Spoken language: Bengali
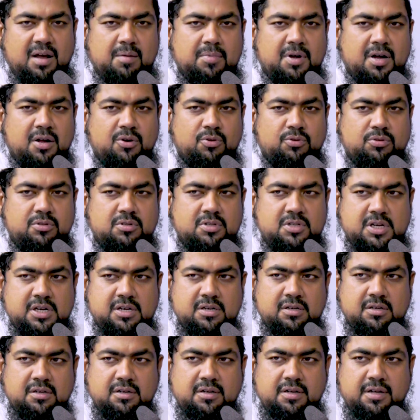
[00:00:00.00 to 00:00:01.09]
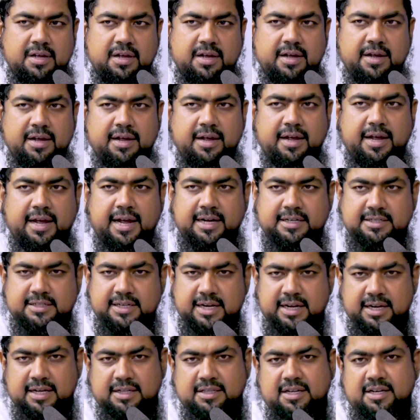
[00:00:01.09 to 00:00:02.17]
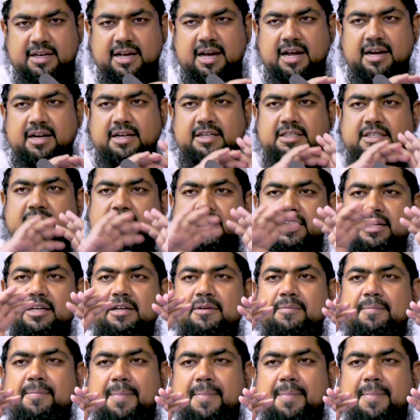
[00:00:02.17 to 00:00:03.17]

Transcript: আমানতটা এক জায়গা থেকে আরেক জায়গায়